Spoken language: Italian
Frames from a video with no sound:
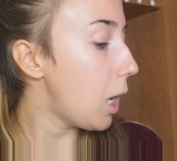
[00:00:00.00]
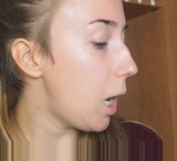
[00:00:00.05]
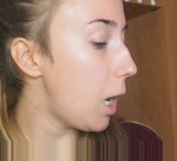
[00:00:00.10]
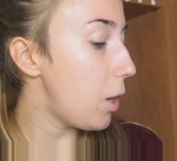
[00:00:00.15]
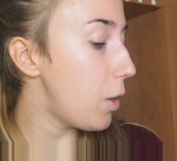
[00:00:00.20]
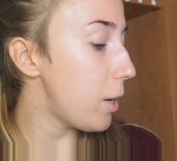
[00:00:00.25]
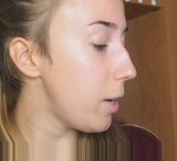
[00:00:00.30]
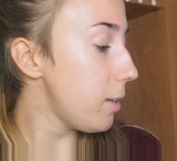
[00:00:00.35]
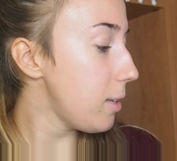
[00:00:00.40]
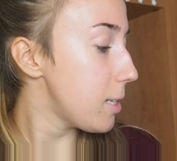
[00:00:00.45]

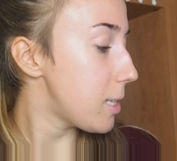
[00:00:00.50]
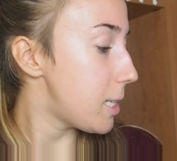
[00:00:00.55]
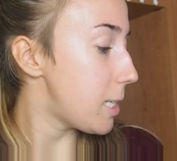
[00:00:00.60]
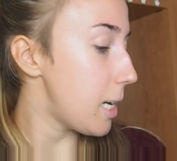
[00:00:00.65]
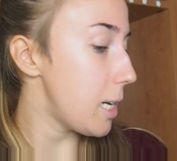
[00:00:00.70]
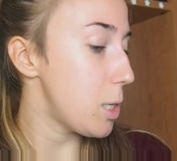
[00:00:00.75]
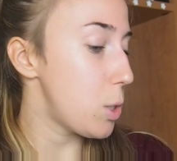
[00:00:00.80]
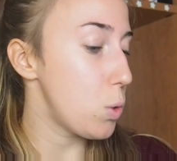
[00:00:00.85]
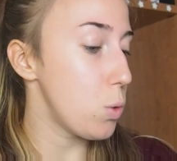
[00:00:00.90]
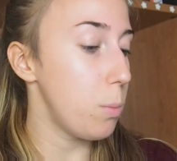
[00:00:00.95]
Allora, io
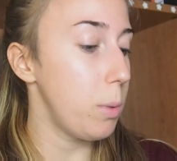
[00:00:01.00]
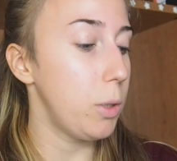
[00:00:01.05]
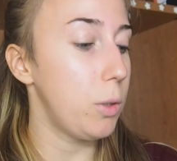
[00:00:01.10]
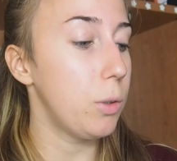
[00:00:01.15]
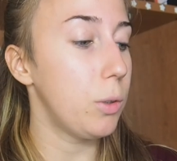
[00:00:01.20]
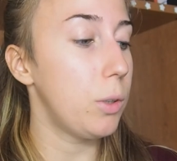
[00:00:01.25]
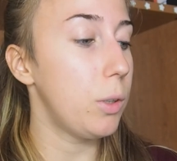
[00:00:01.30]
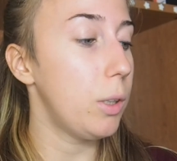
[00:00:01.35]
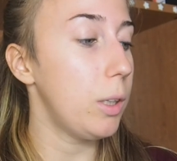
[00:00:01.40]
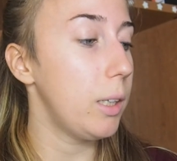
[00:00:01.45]
inizierei
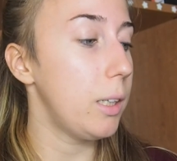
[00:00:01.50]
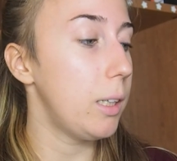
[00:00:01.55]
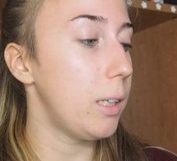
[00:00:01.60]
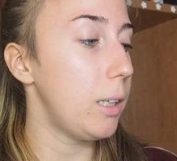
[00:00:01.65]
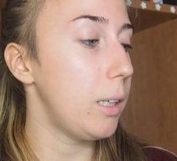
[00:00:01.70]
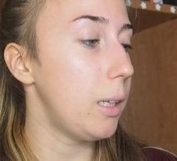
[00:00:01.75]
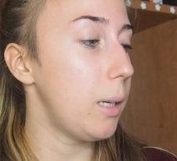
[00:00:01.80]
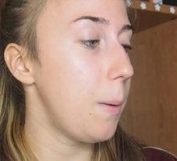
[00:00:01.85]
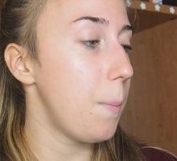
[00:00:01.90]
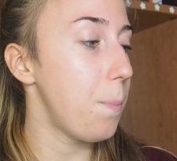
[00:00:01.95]
subito.
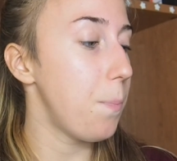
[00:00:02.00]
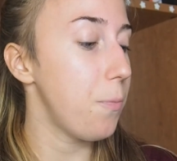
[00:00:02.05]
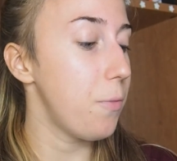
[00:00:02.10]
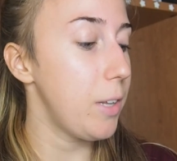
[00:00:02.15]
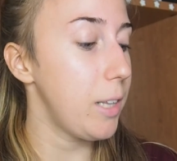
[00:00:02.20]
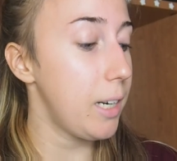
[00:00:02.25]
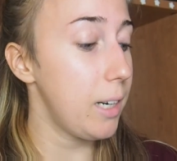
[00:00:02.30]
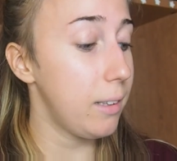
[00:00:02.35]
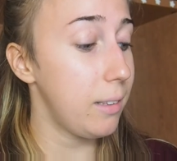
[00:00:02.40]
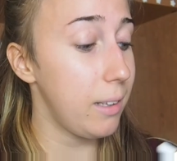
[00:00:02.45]
Ehm,
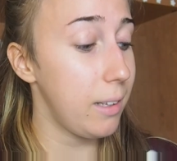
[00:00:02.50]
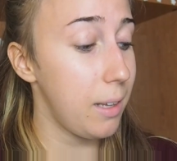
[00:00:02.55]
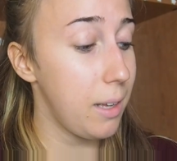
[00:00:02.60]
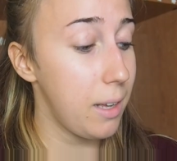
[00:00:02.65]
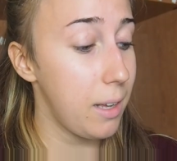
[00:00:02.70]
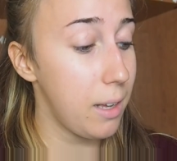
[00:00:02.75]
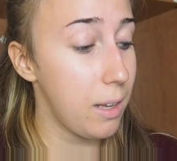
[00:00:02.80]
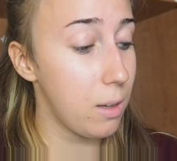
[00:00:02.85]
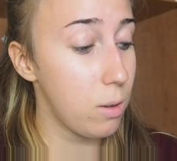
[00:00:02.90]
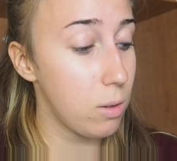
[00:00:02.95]

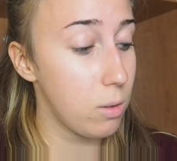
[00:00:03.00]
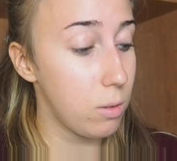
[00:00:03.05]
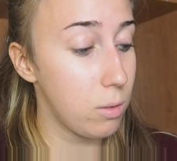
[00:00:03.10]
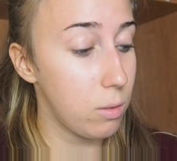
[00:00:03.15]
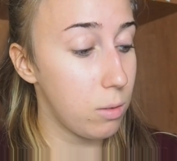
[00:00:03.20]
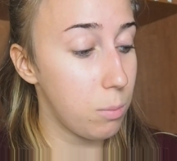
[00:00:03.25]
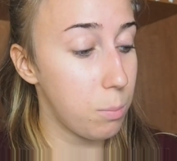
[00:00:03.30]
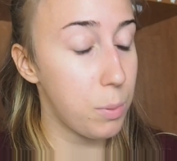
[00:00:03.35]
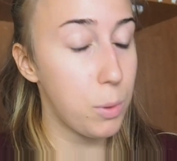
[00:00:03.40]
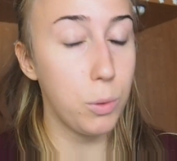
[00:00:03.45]
vedrete
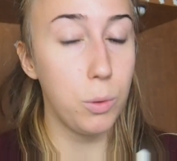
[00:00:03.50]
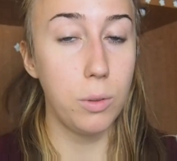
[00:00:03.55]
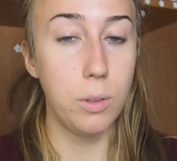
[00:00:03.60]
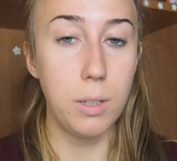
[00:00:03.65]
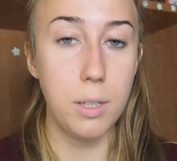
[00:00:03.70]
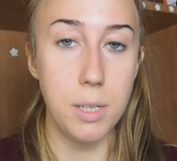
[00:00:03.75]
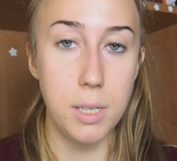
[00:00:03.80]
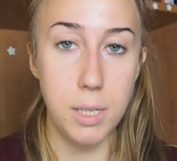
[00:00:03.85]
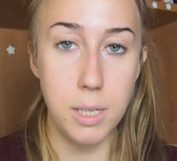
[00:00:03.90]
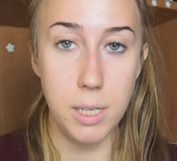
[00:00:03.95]

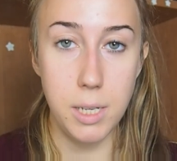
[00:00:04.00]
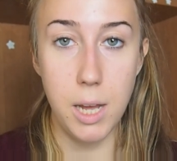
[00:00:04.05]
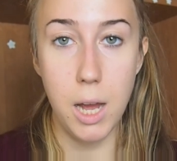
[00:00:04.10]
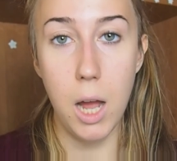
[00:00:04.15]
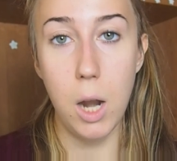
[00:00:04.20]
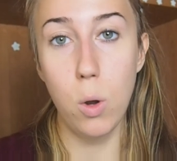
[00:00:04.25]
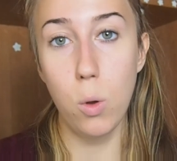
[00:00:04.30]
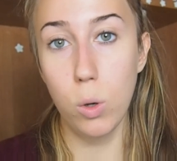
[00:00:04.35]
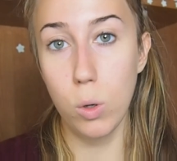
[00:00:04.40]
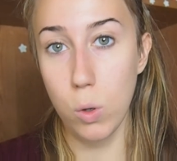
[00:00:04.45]
prodotti
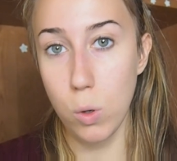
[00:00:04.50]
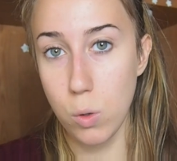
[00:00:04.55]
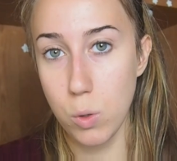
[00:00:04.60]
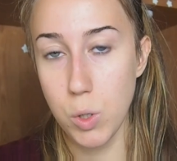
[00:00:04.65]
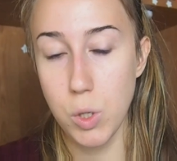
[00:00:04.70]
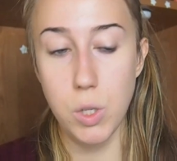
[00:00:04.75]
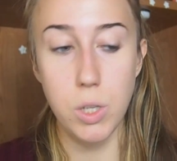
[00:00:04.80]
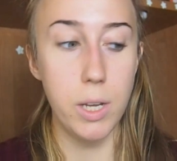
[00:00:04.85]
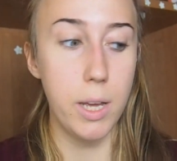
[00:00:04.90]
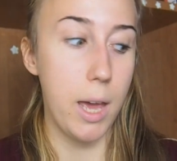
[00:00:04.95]
sia low
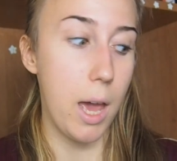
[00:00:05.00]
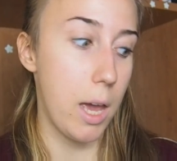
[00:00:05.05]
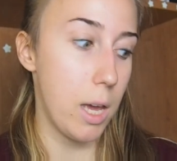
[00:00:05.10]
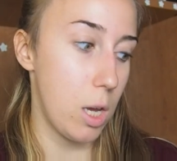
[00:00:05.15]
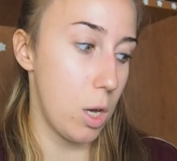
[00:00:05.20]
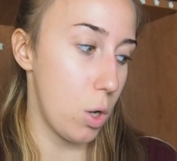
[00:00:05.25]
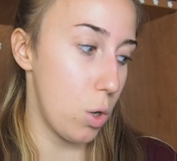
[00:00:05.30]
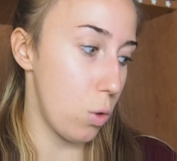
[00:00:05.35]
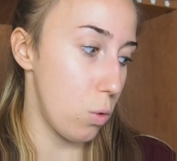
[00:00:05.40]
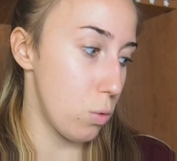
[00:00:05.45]
cost che
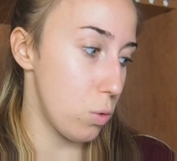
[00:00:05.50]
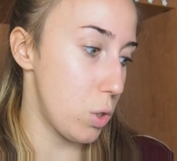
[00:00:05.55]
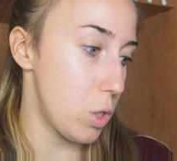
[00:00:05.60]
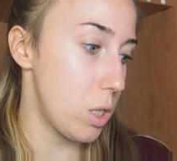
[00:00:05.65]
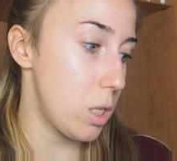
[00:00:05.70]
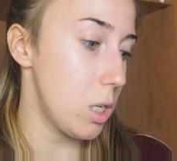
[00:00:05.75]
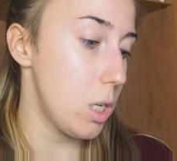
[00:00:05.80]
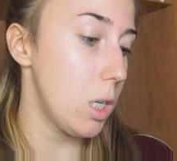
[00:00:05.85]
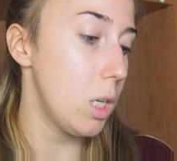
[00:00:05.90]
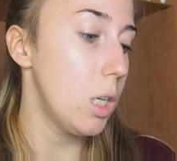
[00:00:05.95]
high
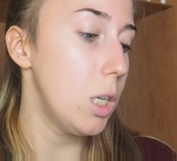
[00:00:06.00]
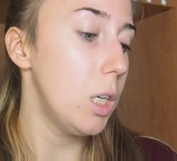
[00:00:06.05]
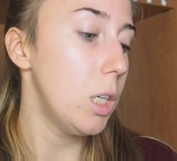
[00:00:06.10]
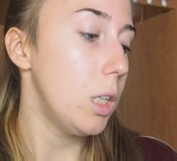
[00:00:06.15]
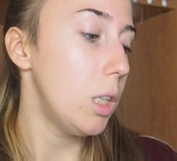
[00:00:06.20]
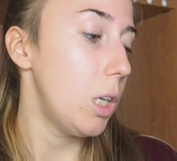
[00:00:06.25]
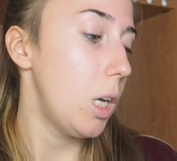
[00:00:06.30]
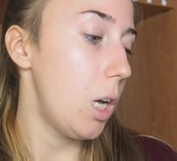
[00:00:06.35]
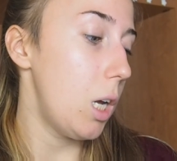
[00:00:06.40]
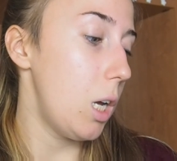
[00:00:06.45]
cost,
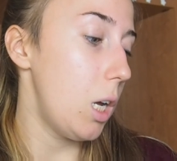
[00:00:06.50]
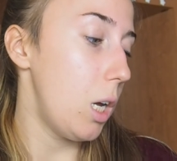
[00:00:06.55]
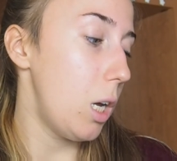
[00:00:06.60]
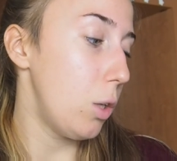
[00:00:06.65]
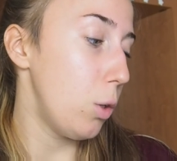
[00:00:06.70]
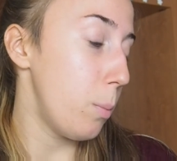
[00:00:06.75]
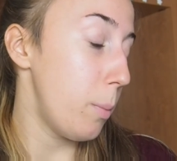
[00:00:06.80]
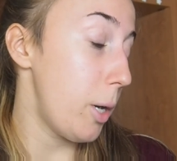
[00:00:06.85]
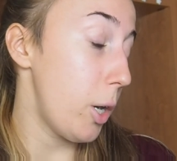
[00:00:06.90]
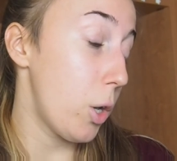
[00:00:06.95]
eh,
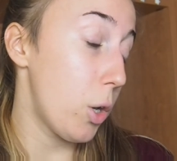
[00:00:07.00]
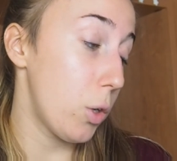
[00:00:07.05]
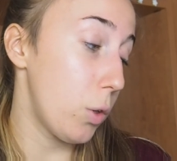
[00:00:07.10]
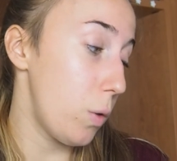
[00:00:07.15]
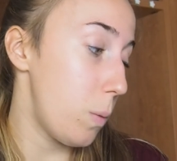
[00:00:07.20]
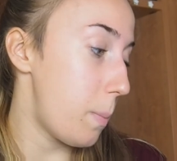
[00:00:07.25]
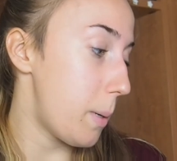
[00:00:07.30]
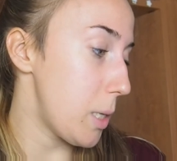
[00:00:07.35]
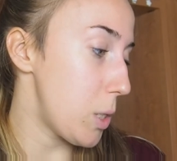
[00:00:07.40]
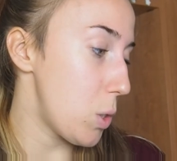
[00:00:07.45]
non mi ricordo
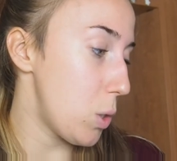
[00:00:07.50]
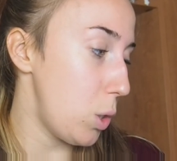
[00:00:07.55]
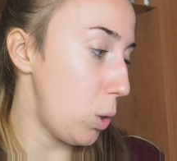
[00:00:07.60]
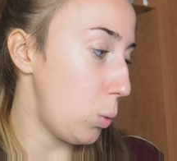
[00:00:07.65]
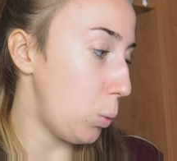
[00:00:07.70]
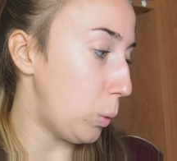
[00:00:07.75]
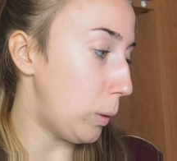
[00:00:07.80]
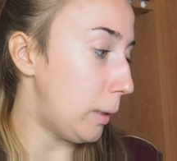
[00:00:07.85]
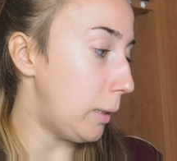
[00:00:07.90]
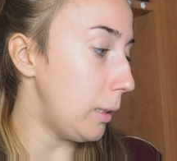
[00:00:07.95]
il prezzo di
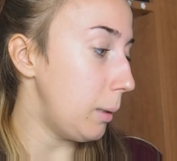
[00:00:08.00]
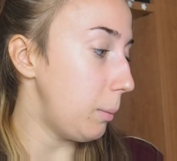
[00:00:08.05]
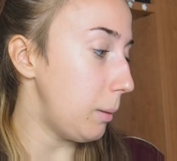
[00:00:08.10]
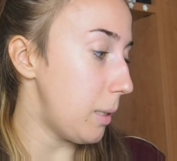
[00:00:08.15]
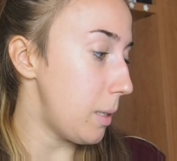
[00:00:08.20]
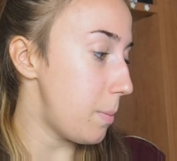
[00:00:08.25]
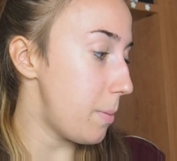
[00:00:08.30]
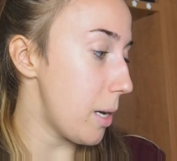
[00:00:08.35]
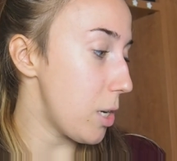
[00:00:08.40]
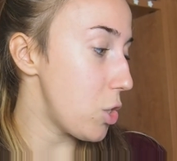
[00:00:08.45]
tutti, mi
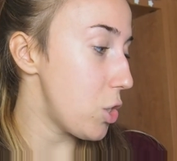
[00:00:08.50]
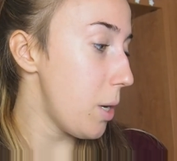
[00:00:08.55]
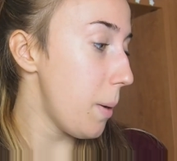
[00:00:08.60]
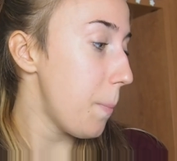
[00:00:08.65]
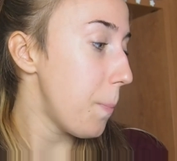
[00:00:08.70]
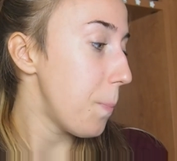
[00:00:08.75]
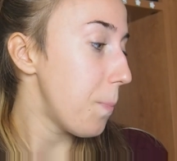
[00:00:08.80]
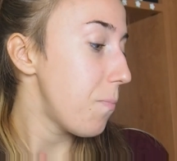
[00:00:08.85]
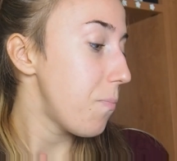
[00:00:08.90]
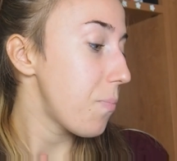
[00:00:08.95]
dispiace,
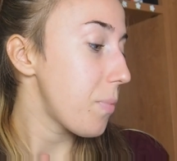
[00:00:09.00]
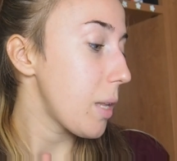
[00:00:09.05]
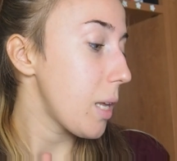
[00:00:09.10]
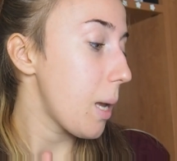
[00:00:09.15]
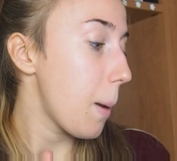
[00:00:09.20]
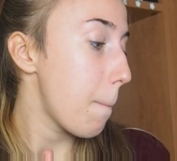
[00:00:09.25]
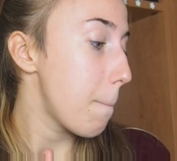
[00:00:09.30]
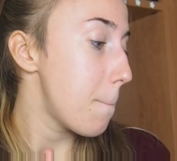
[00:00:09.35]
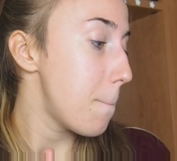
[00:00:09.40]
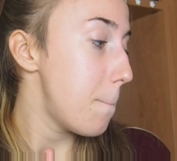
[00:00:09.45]

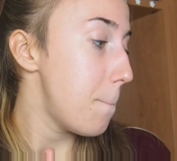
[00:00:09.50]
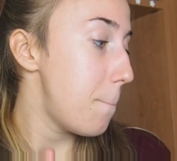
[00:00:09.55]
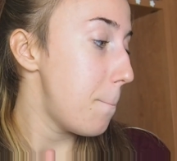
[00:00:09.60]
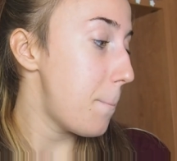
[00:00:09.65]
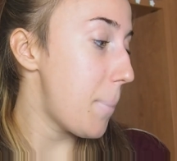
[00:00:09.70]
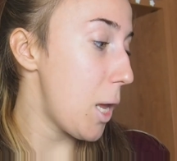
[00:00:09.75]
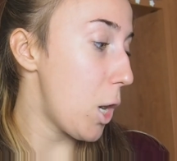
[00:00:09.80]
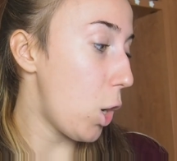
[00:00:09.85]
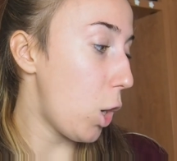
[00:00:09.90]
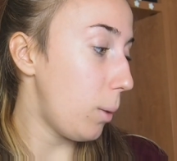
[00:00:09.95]

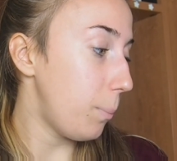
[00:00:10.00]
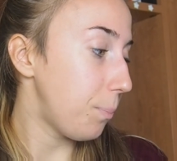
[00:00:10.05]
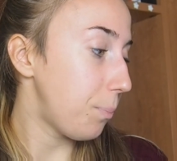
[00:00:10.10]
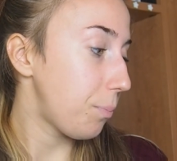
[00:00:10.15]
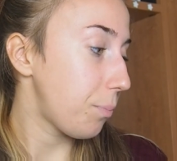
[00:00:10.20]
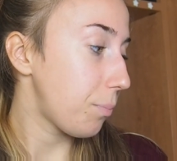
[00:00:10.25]
però